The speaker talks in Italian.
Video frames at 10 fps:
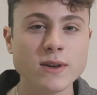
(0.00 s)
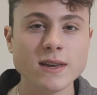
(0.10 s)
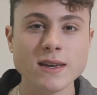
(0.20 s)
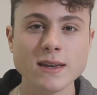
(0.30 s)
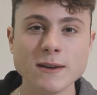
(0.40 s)

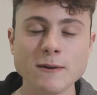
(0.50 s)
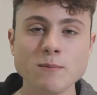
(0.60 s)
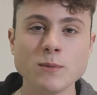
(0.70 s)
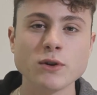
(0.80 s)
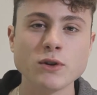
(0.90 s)
che
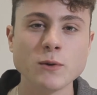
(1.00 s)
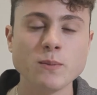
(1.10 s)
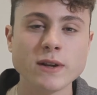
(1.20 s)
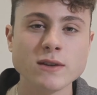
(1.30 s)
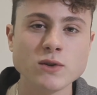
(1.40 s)
mi porto
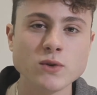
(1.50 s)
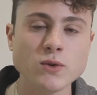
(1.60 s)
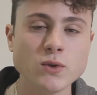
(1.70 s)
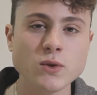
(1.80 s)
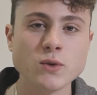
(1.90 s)

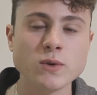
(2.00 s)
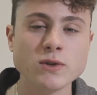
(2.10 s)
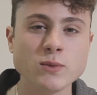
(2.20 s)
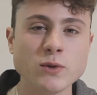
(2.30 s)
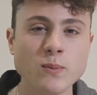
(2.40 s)
appresso
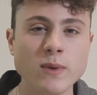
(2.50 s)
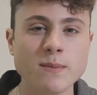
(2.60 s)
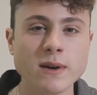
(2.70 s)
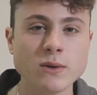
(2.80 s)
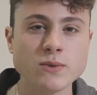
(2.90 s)
questo
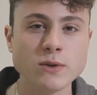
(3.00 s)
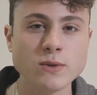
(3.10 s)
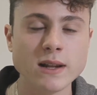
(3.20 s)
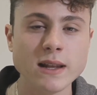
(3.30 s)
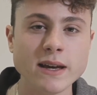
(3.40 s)
problema causato
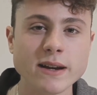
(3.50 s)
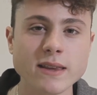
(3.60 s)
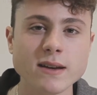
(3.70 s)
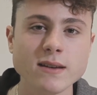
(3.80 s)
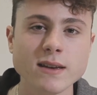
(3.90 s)
dall'ernia,